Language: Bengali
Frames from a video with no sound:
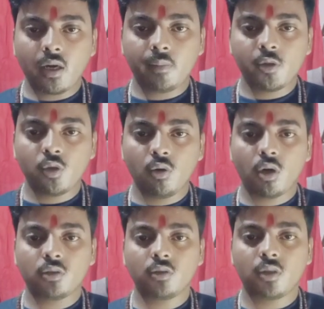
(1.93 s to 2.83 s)
আমি
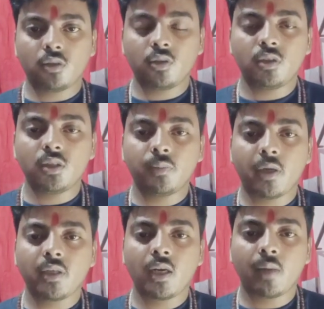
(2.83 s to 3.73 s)
সৌগত তন্ত্রজ্যোতিষ
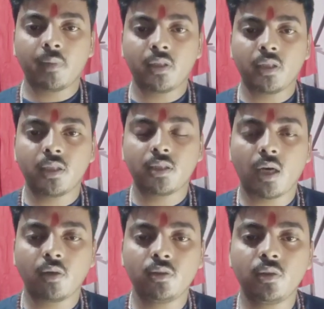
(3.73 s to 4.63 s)
মাজাল আপনাদেরকে
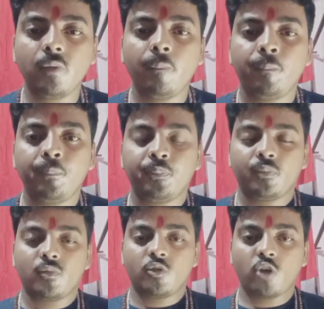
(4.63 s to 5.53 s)
স্বাগত
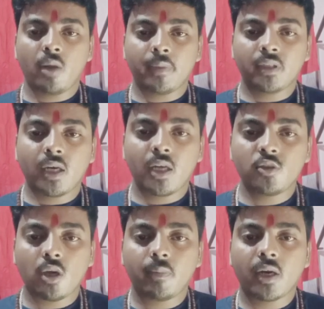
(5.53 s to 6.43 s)
জয় মা তারা
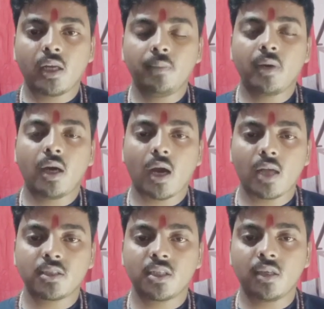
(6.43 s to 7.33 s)
জয় মা কালীমা
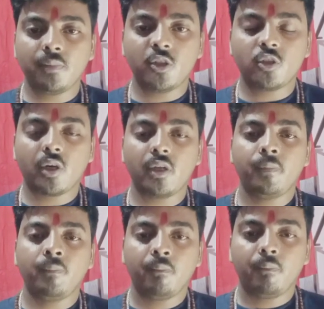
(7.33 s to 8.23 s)
আজকের বিষয়
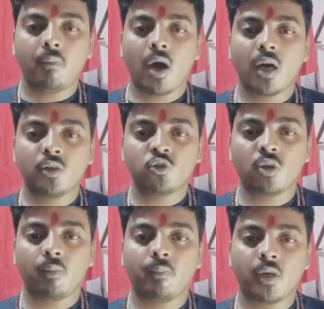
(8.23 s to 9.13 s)
মান
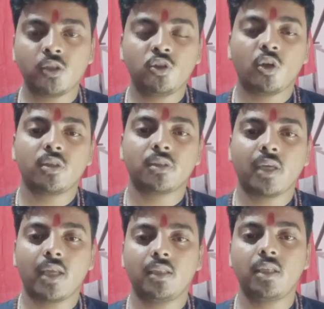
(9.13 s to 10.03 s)
সম্মান যশ
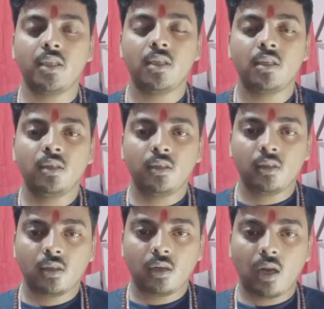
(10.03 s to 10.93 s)
খ্যাতি
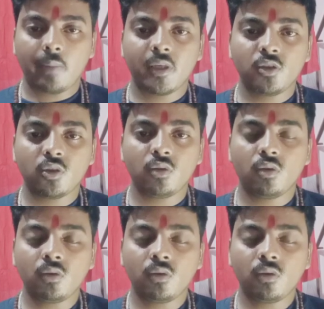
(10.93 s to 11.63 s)
লাভের জন্য